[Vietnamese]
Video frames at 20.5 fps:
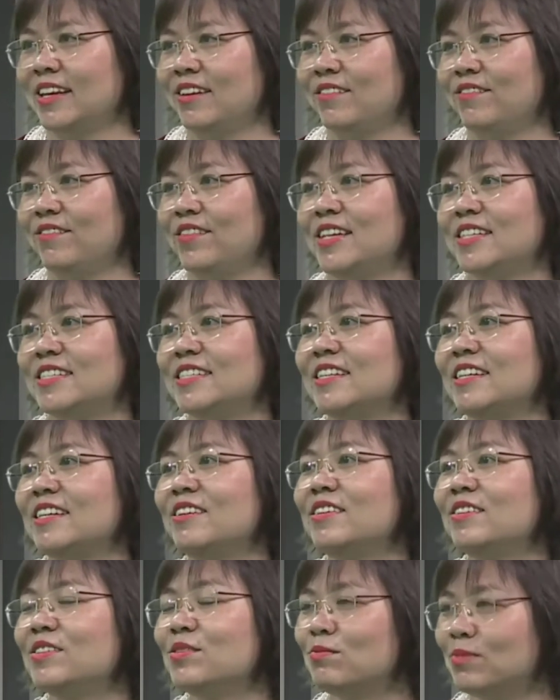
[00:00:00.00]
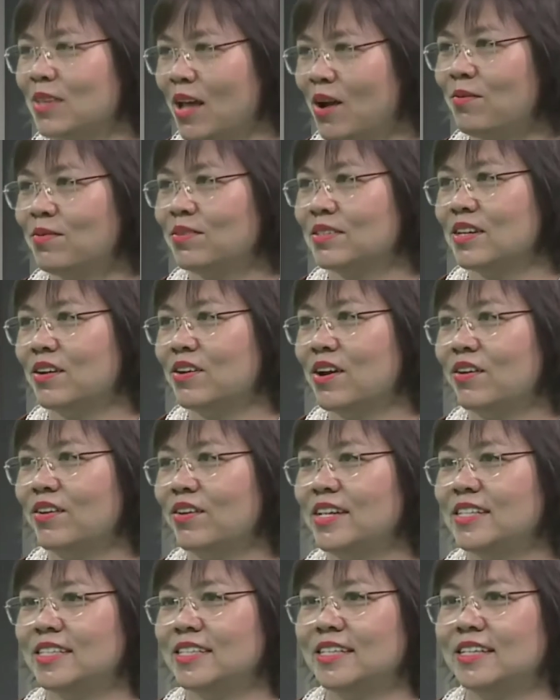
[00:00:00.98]
Vì chị ý rụng tóc, sau đó
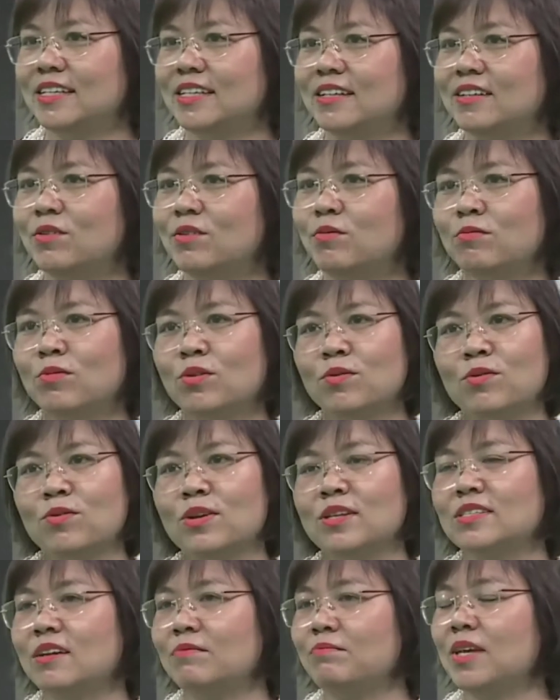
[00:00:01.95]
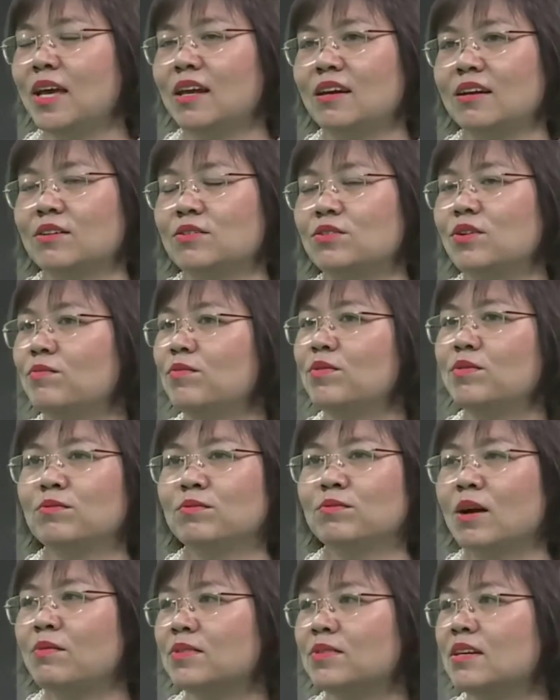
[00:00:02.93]
thì chị ý cũng luôn luôn chấp nhận là cái chuyện
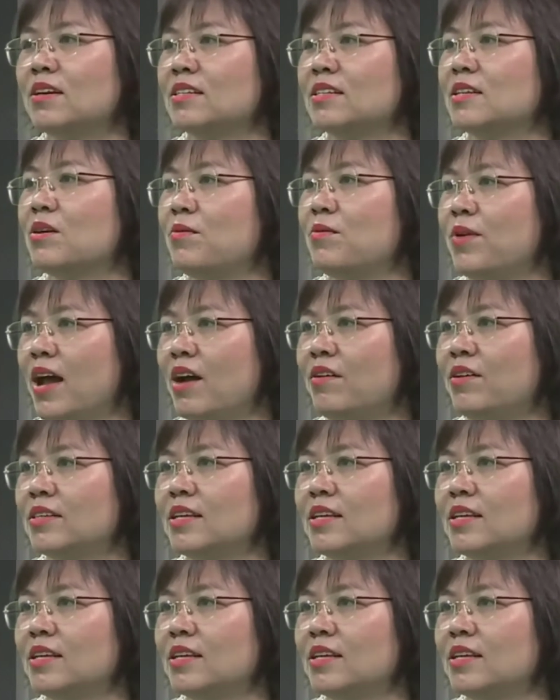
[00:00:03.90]
rụng tóc rất là sầu não.